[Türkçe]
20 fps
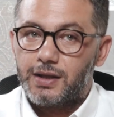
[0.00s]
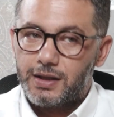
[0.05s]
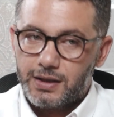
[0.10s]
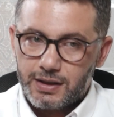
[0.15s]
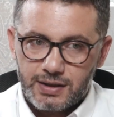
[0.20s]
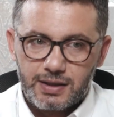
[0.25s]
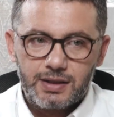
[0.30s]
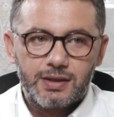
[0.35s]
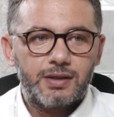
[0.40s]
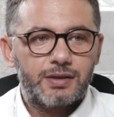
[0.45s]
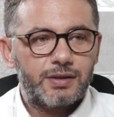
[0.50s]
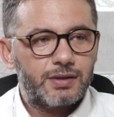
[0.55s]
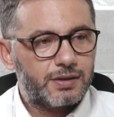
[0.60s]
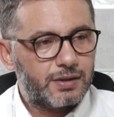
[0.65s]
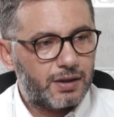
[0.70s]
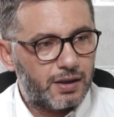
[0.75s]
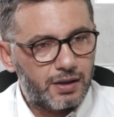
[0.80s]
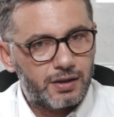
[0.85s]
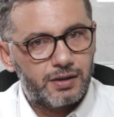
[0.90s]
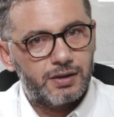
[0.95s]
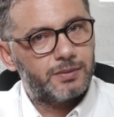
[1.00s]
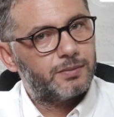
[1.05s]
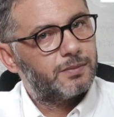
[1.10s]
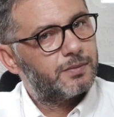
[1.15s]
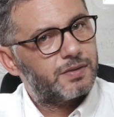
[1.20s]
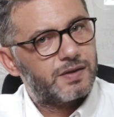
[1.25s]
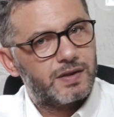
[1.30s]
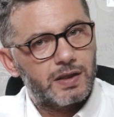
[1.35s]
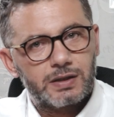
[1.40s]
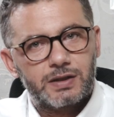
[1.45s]
2 yıldır
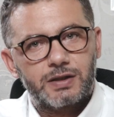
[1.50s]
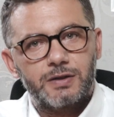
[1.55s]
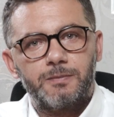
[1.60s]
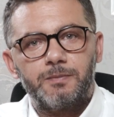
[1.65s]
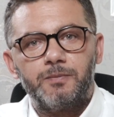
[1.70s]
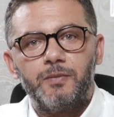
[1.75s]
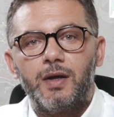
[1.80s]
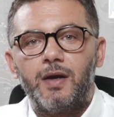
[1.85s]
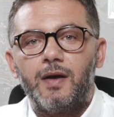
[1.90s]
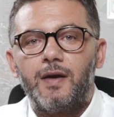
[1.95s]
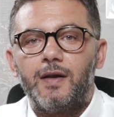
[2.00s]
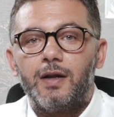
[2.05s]
alım, satım,